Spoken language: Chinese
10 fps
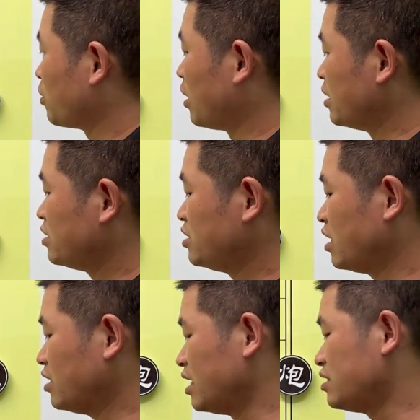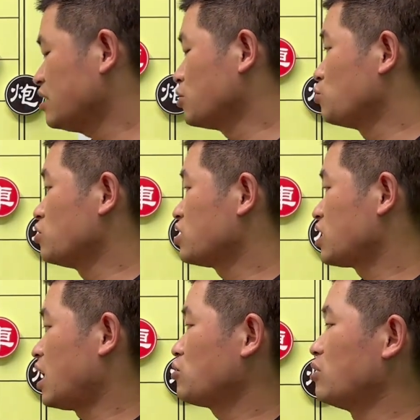的话，将来这个车
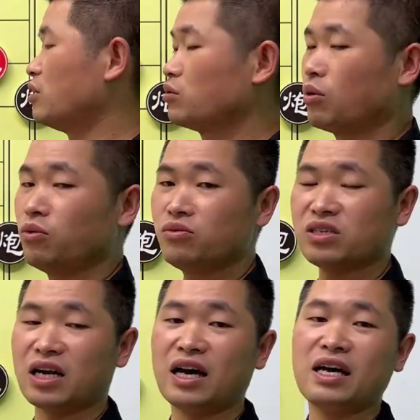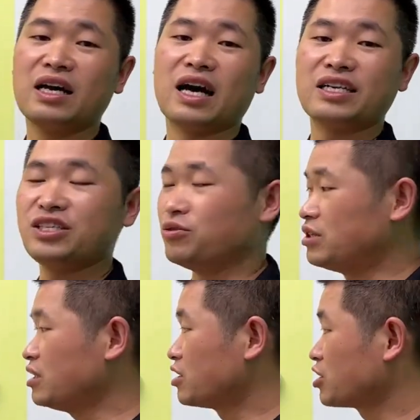杀出来，同时啊还是有一定的